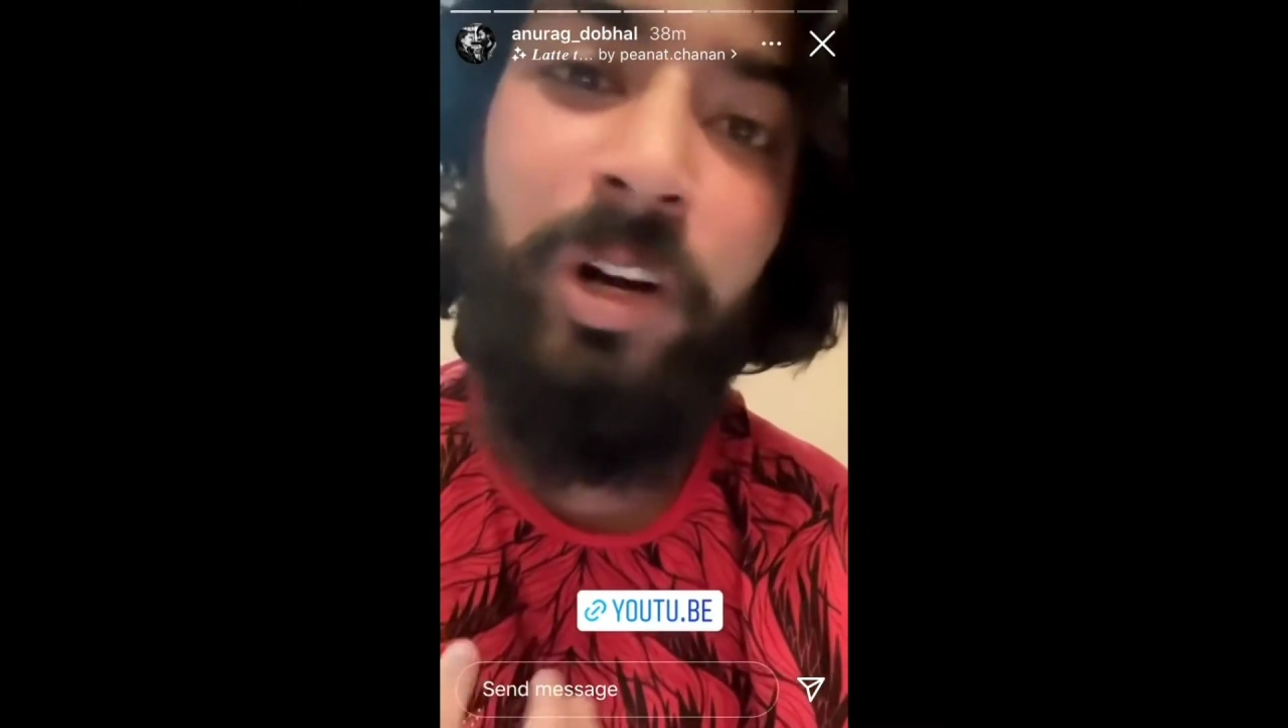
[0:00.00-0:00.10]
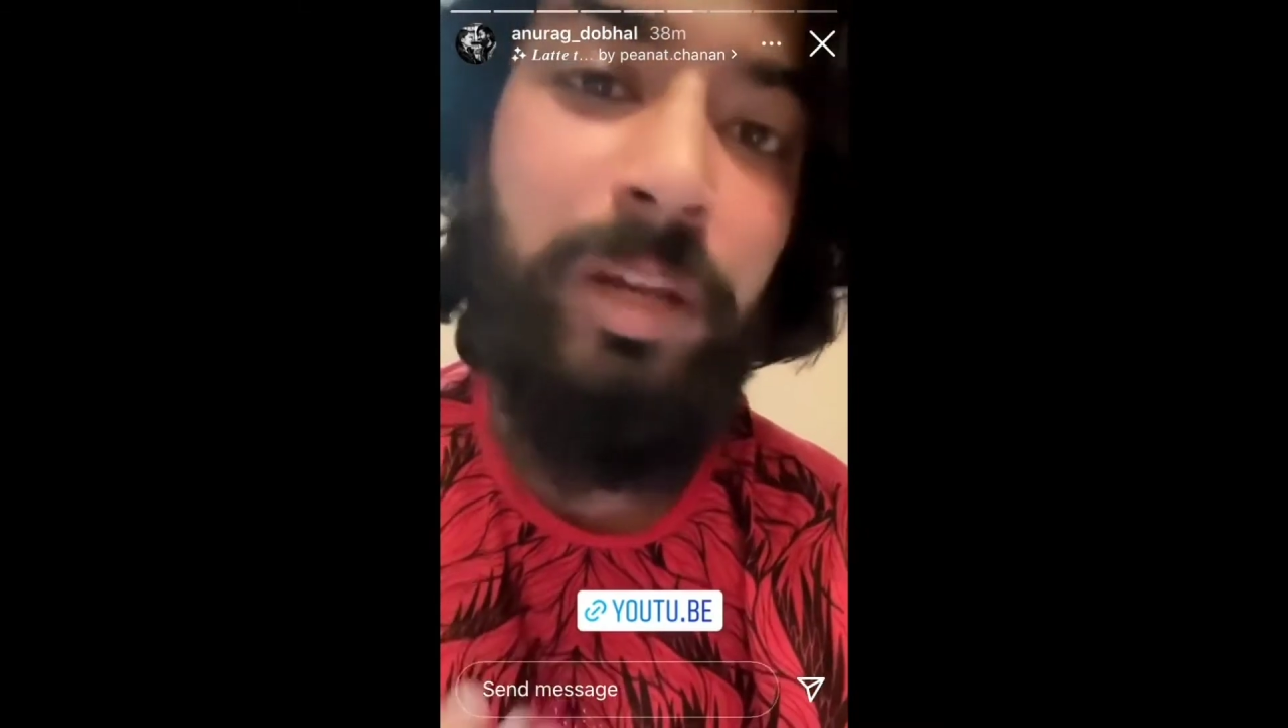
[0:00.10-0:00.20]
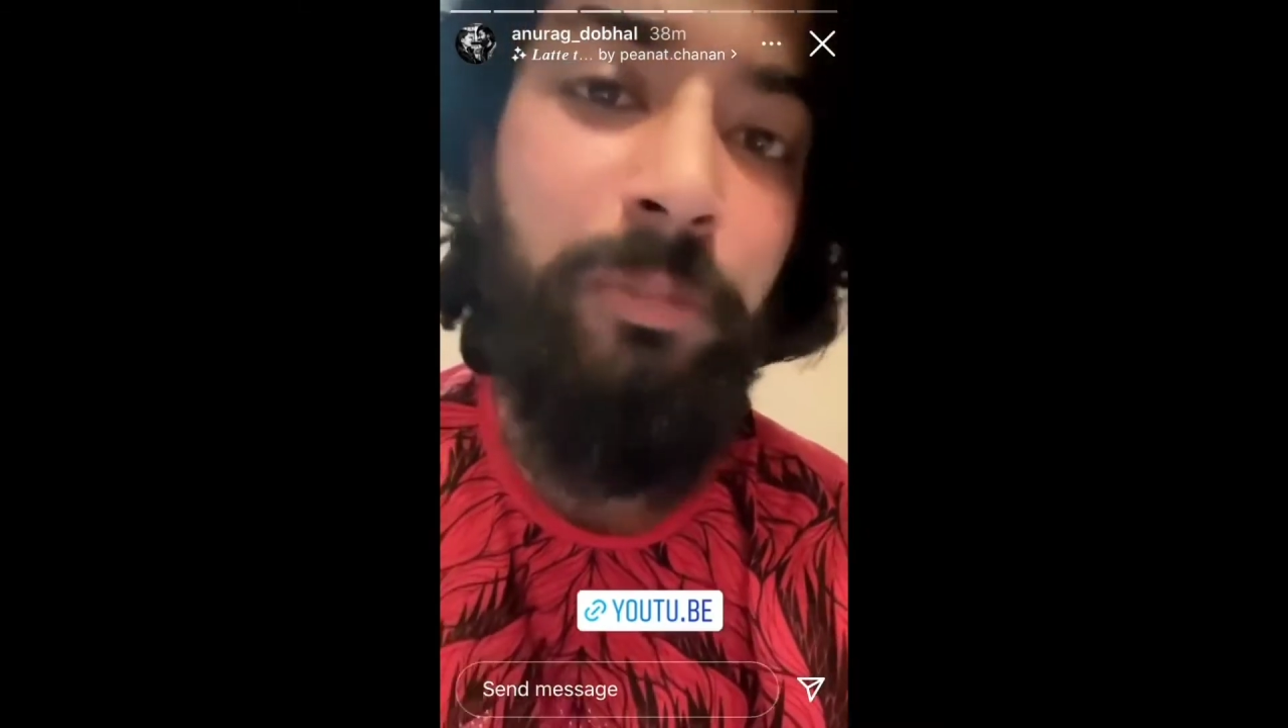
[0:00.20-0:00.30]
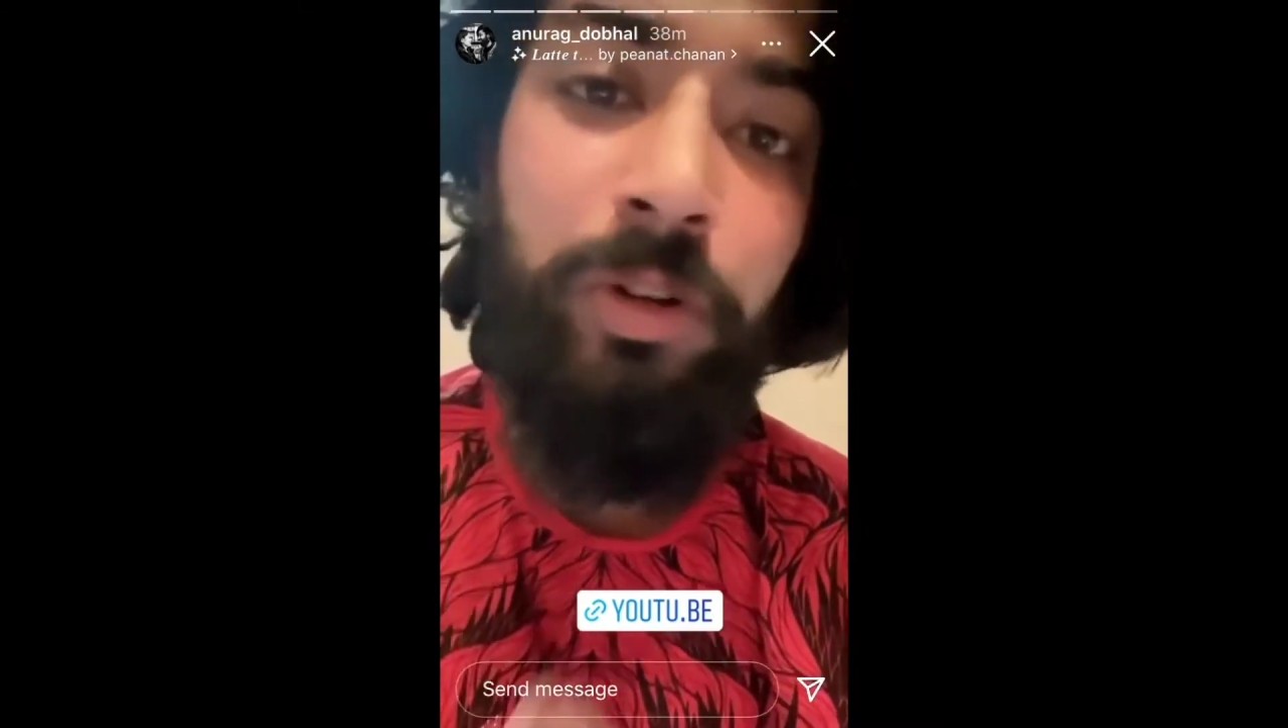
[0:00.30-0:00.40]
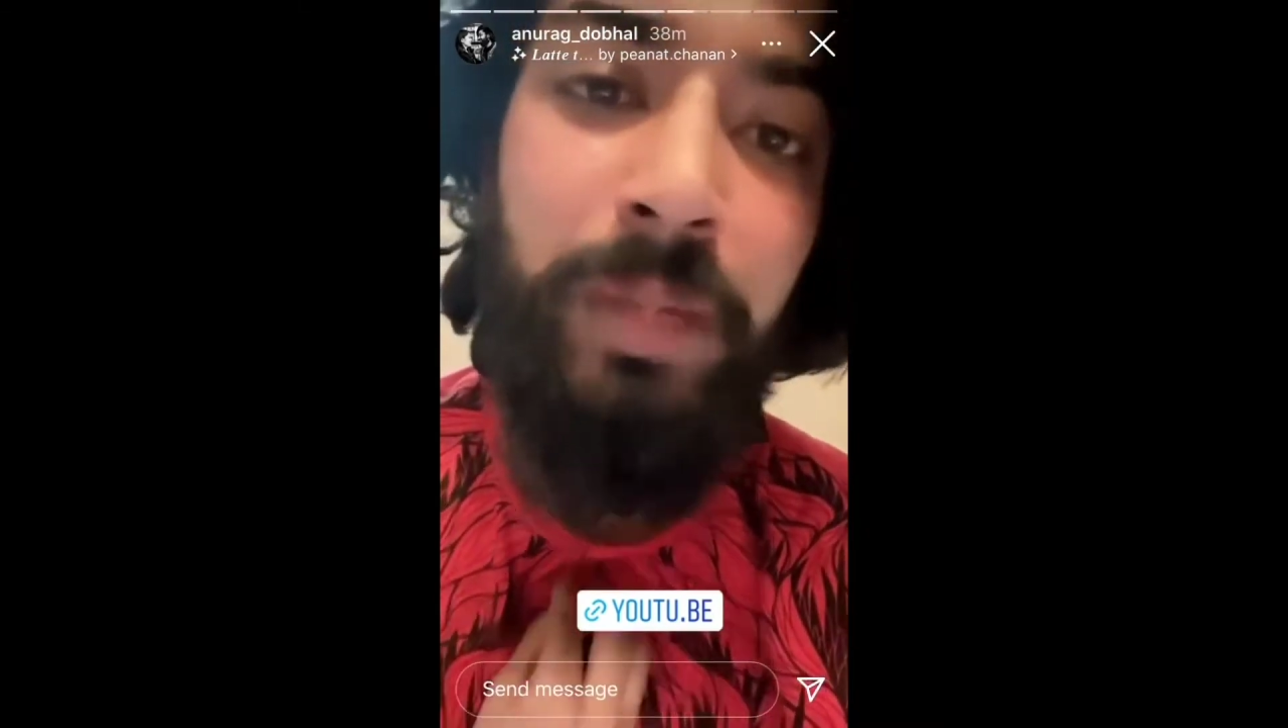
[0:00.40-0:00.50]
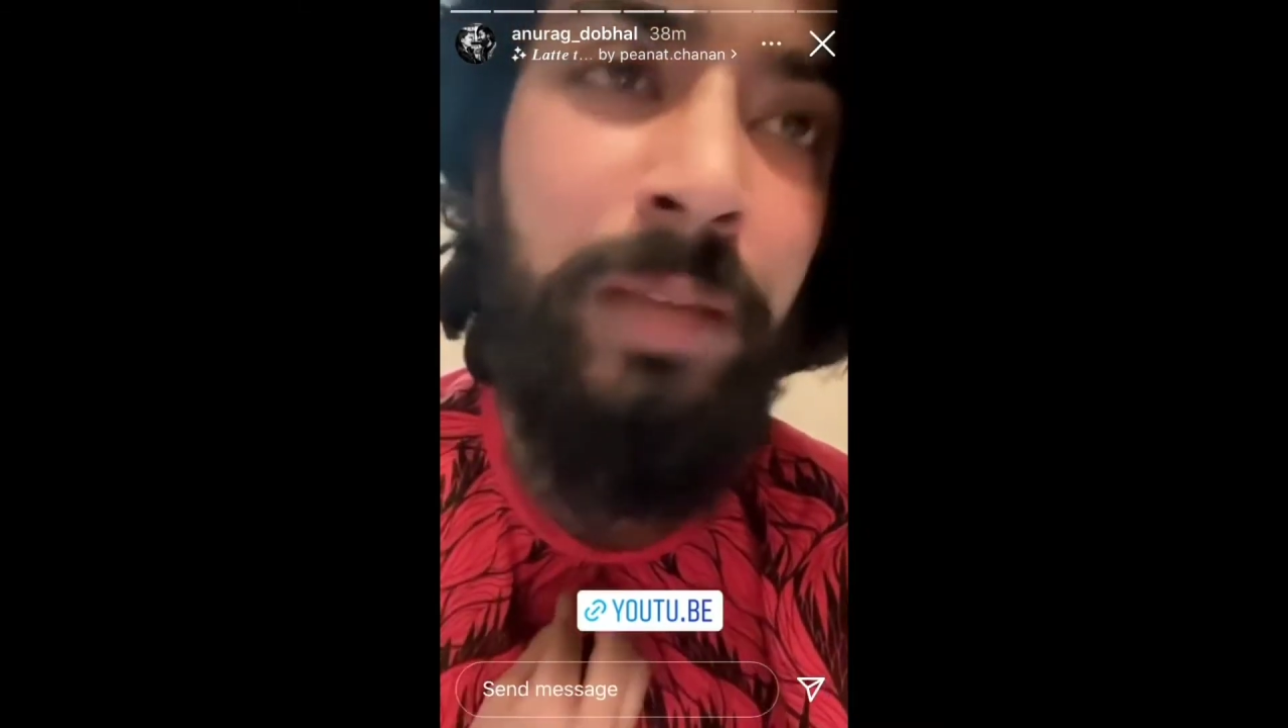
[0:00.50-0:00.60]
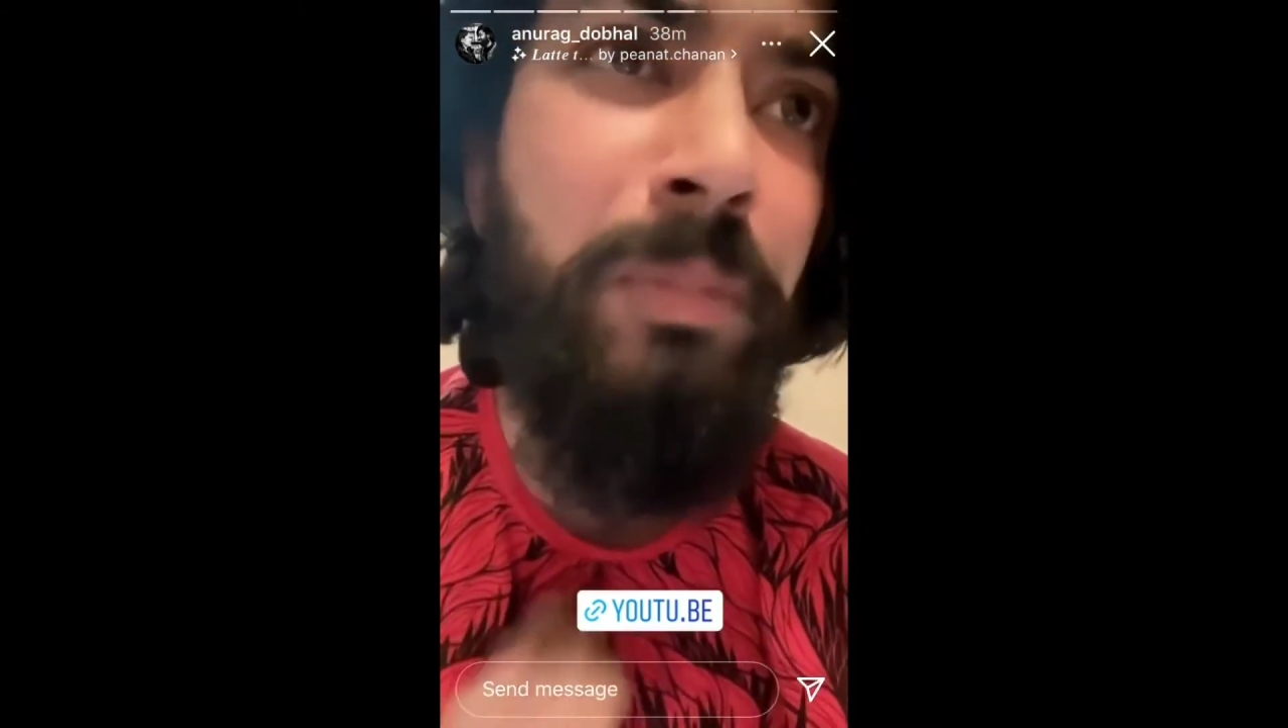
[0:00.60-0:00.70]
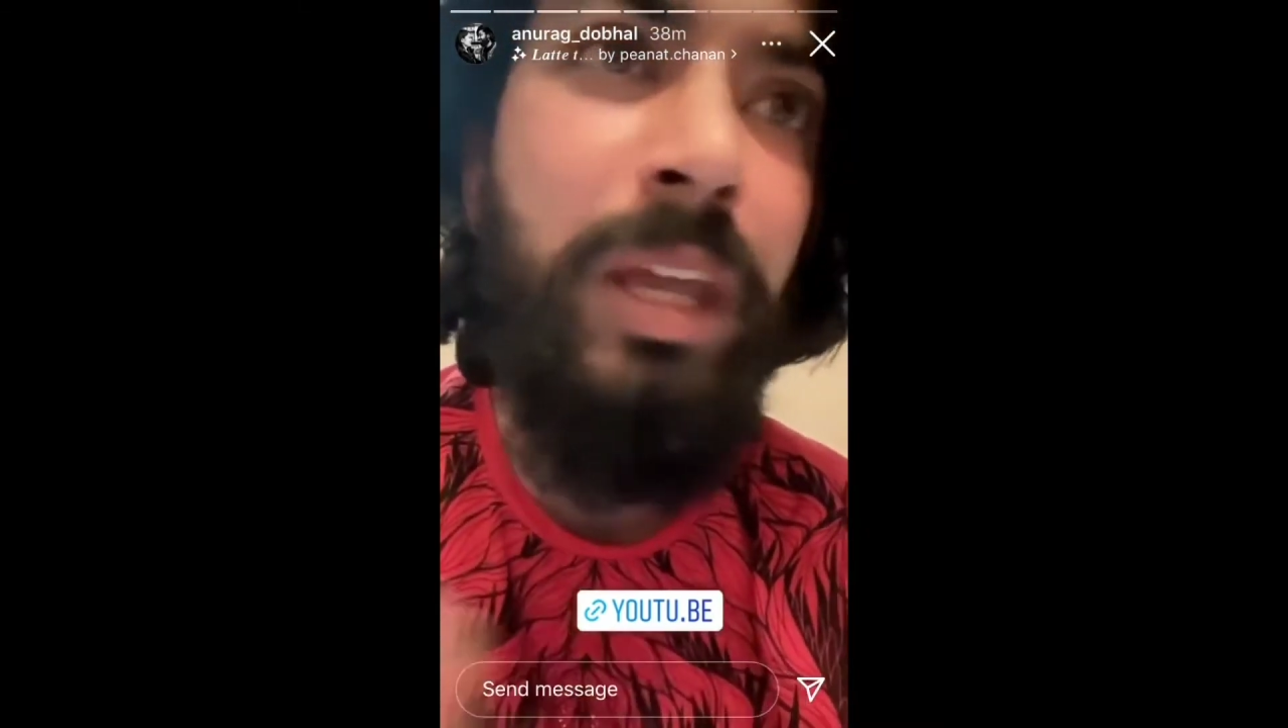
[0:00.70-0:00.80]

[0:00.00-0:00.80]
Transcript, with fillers: नॉट अबाउट मी